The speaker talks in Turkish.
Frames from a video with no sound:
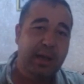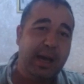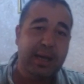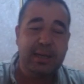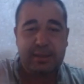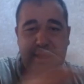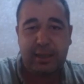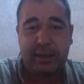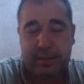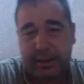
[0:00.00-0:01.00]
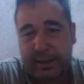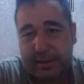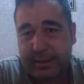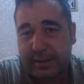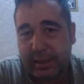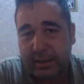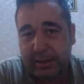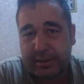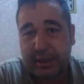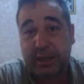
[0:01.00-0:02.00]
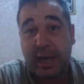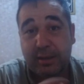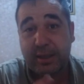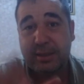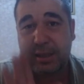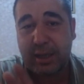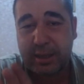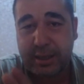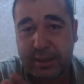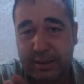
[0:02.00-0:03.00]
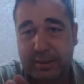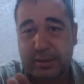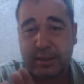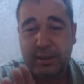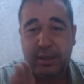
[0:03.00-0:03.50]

hala zararda değilsiniz arkadaşlar. Kardan zarardasınız.